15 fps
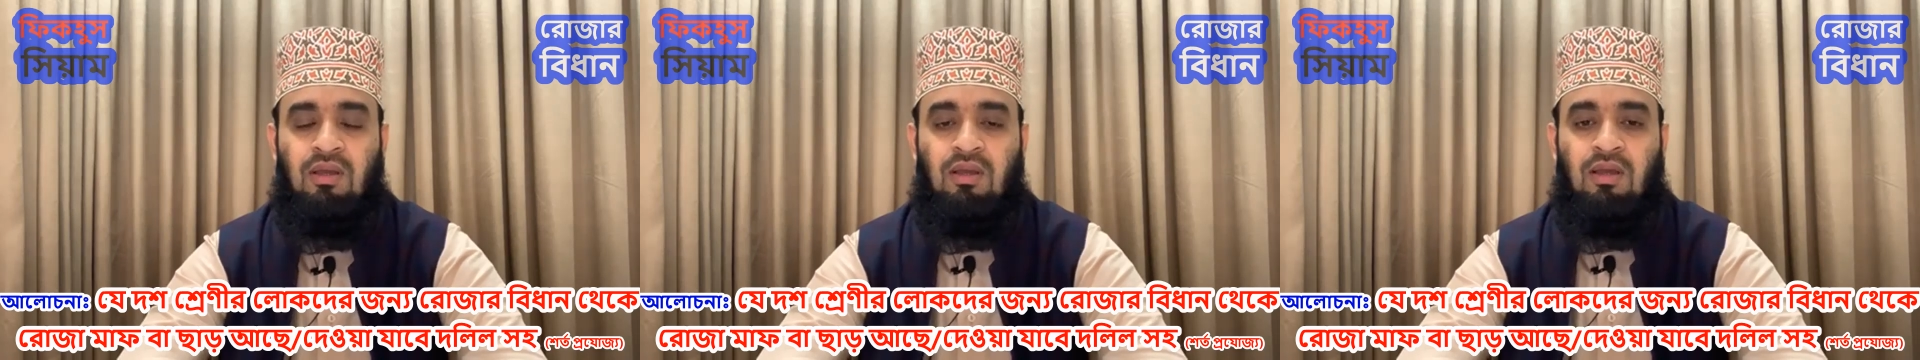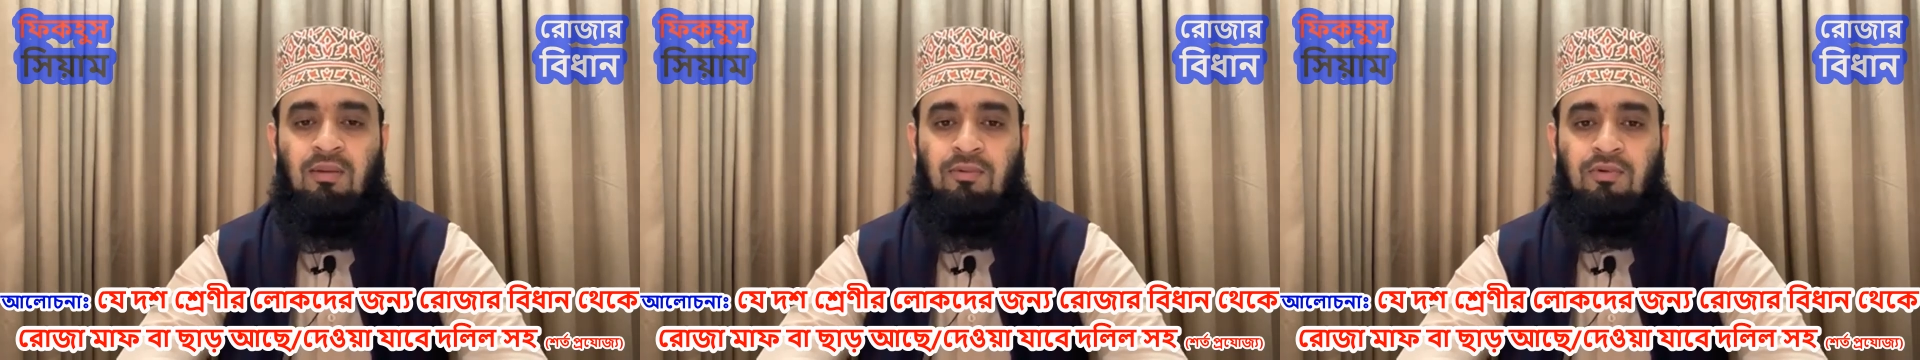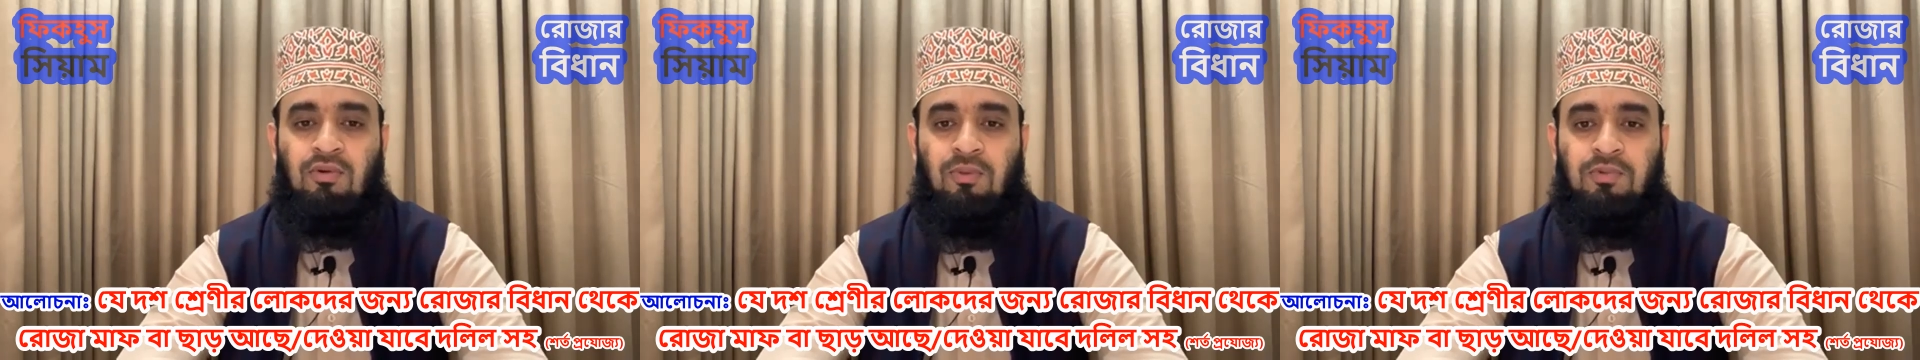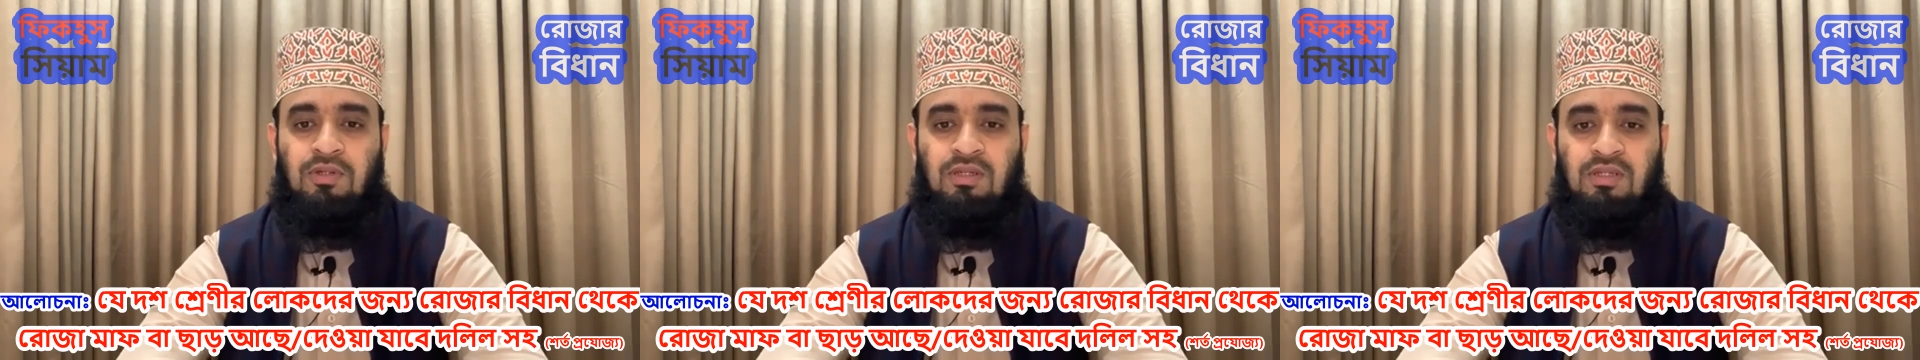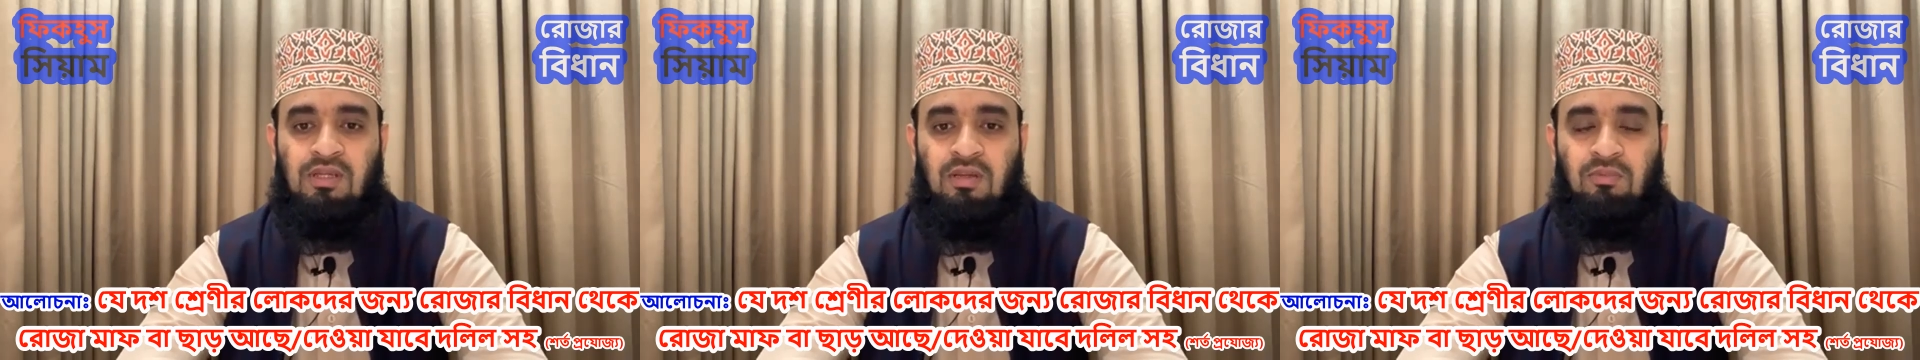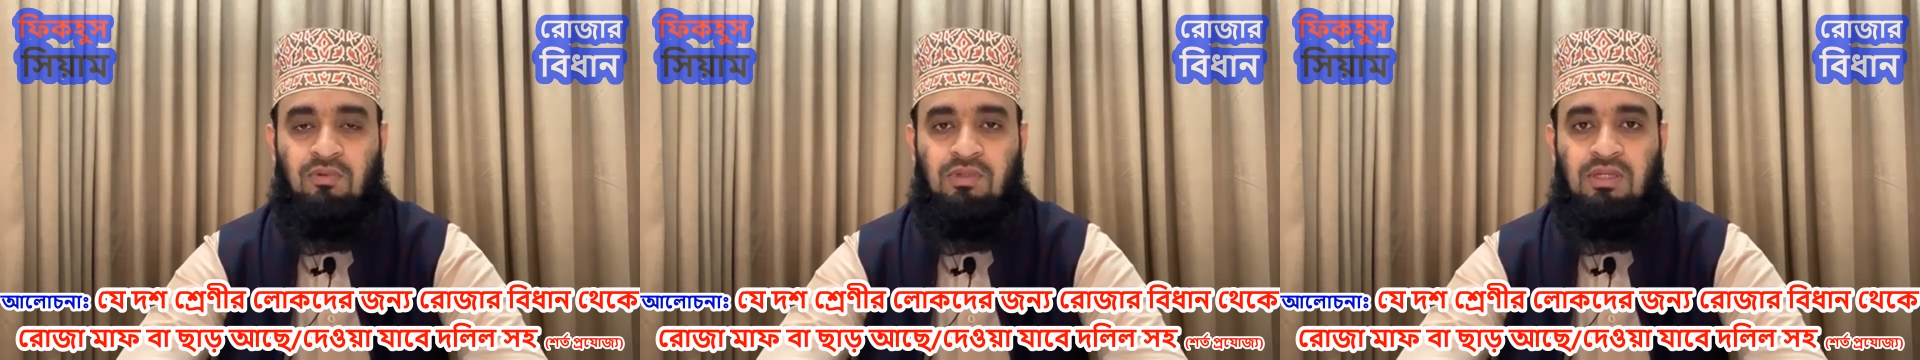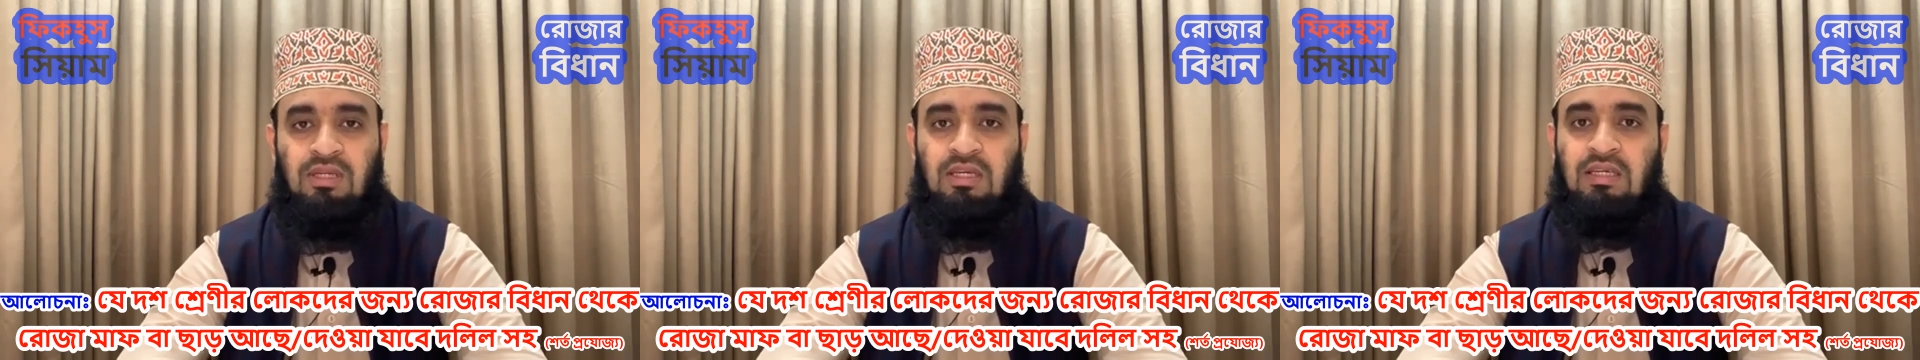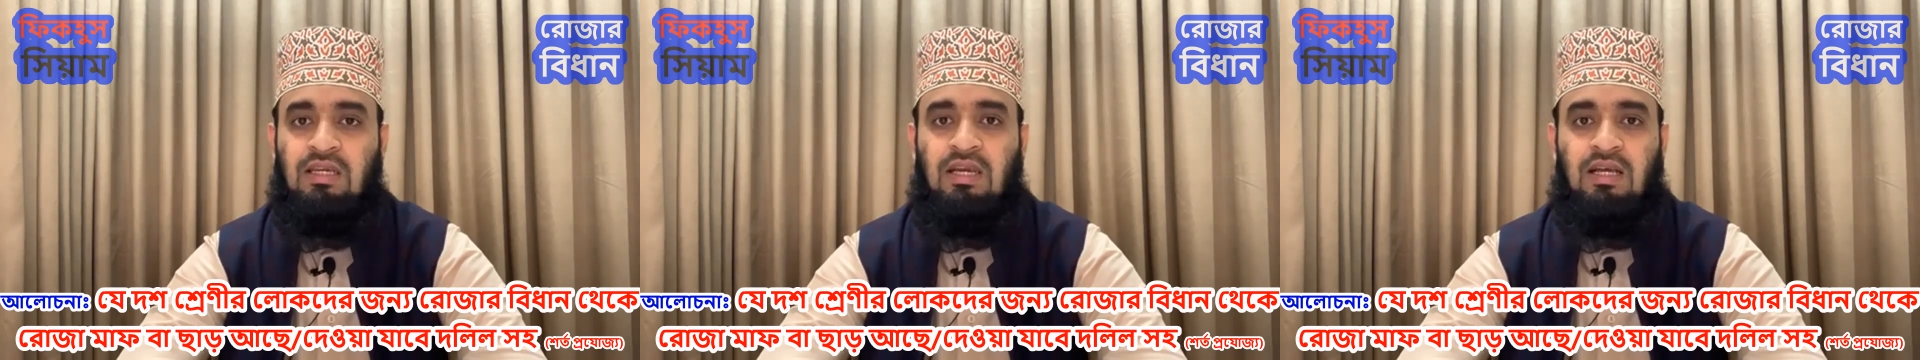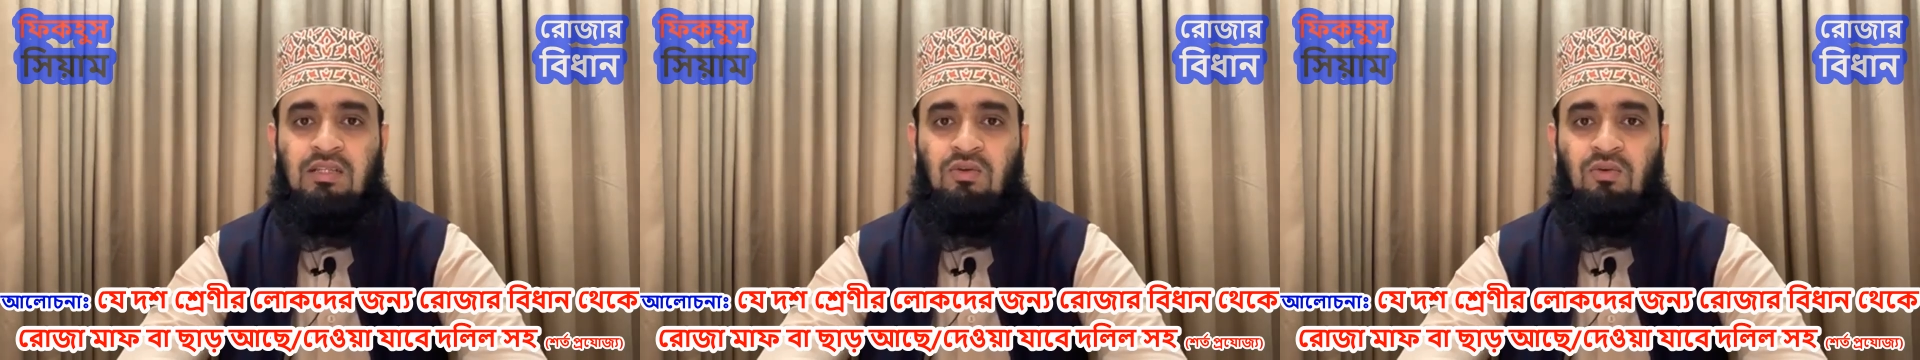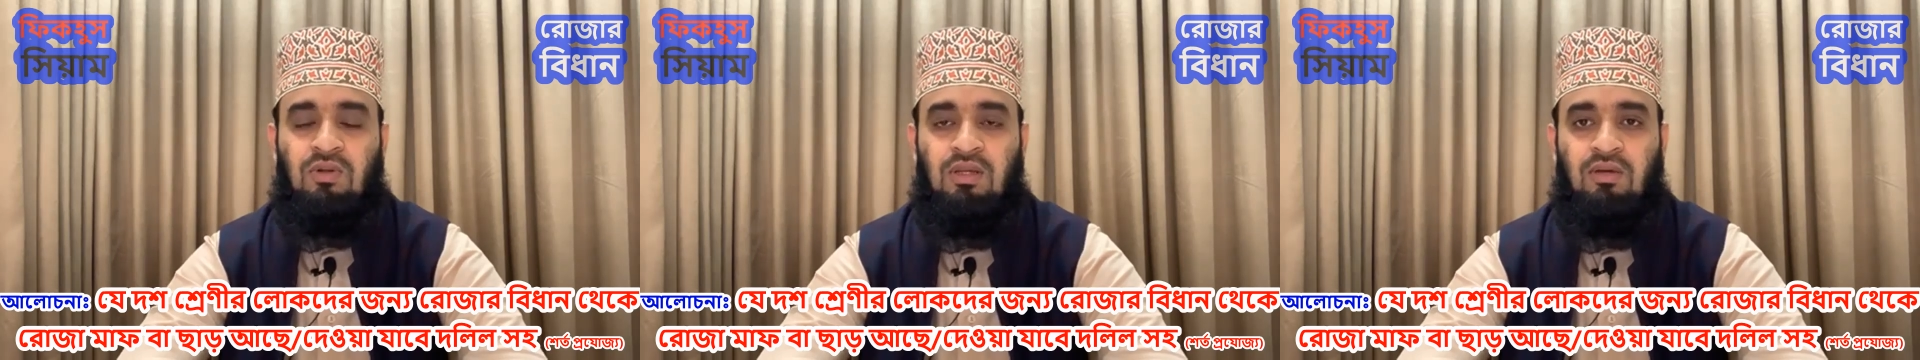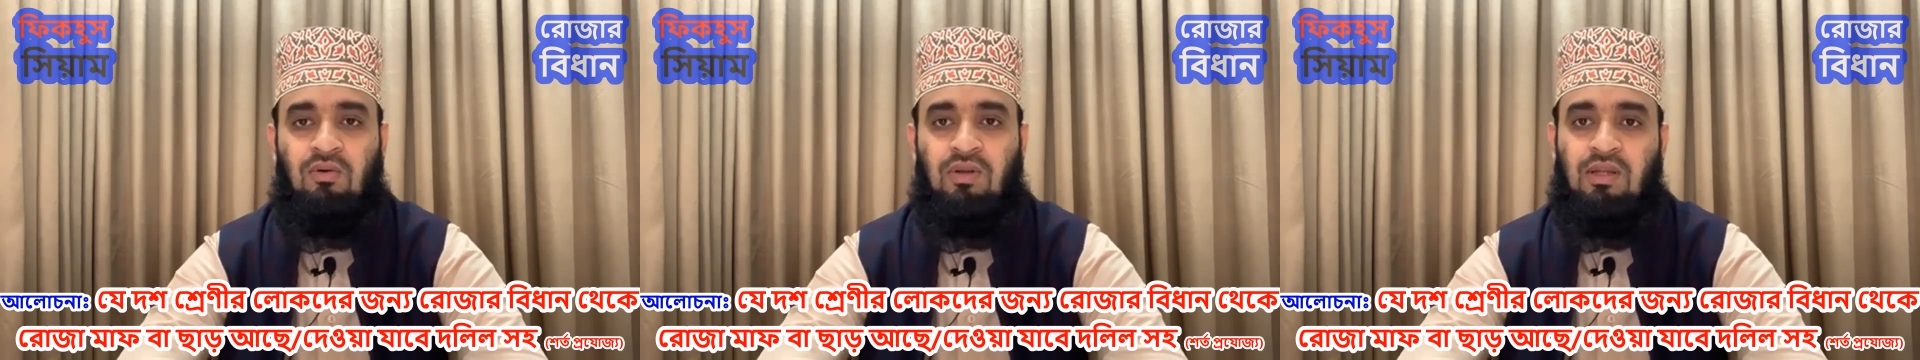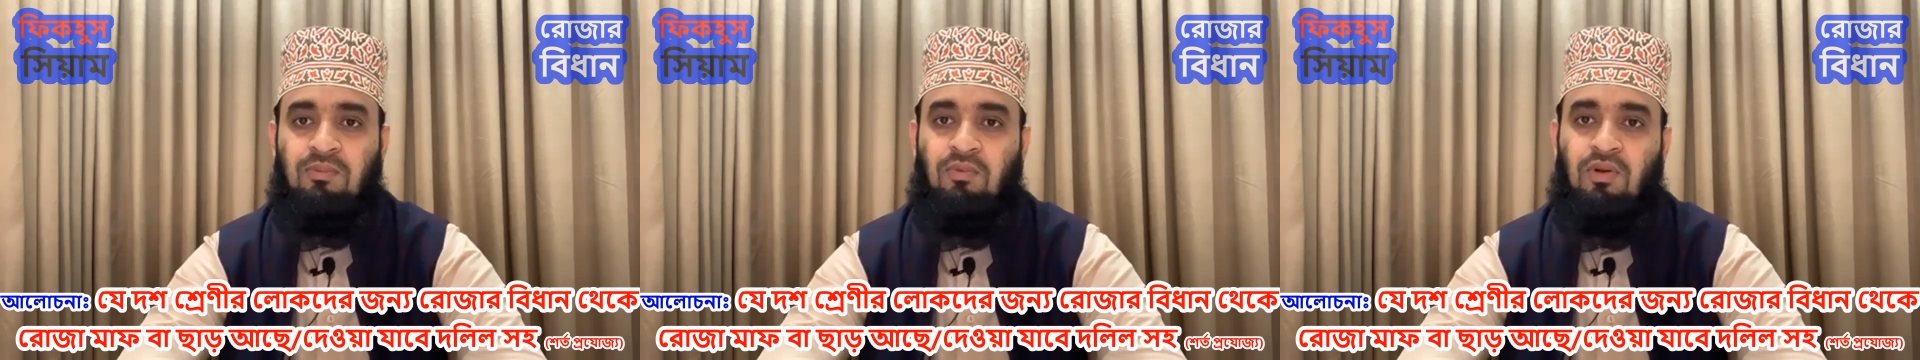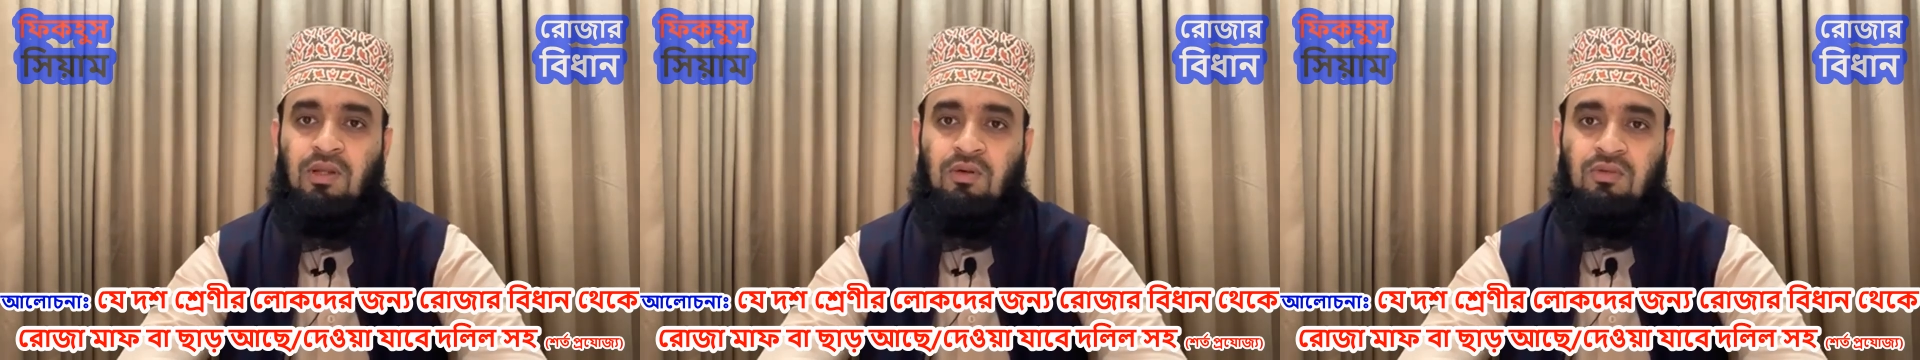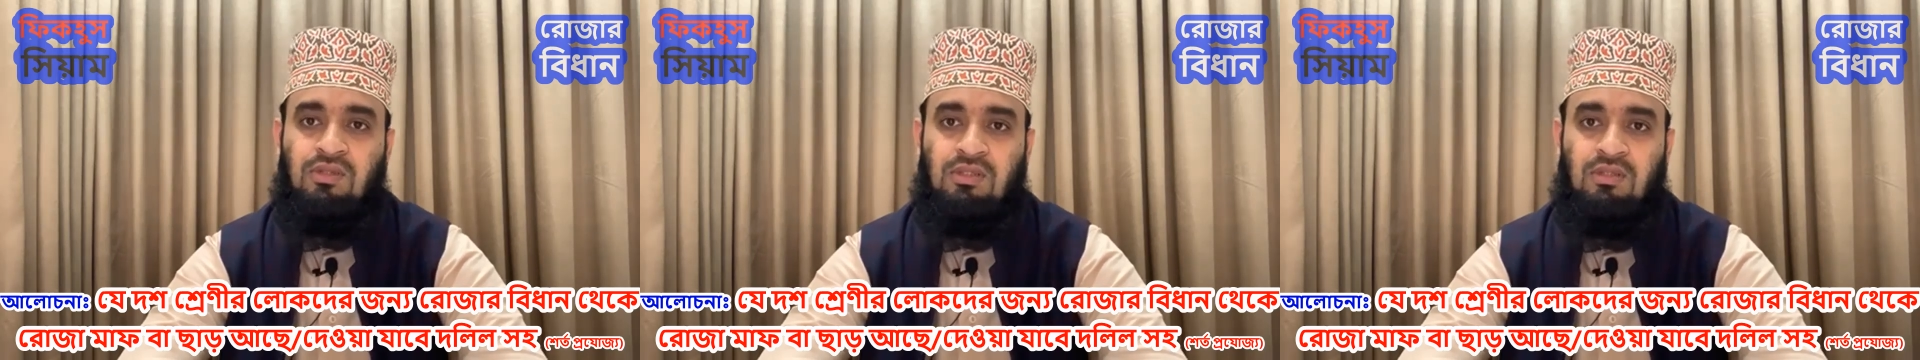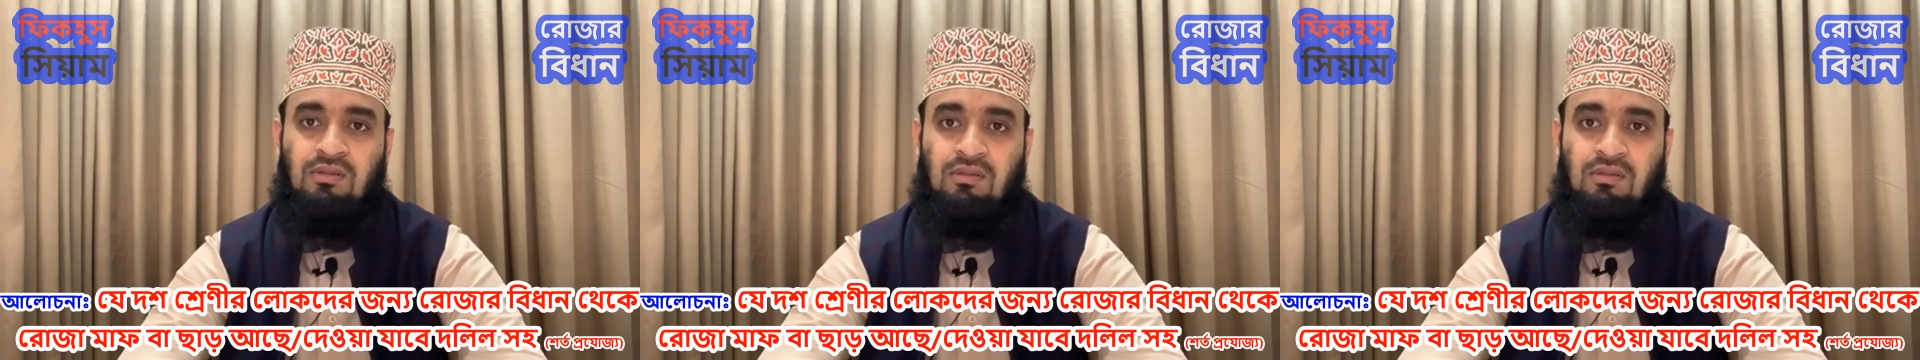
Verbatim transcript: এবং সবশেষে জানবো যে কী কী কাজ করলে অনেকে মনে করে যে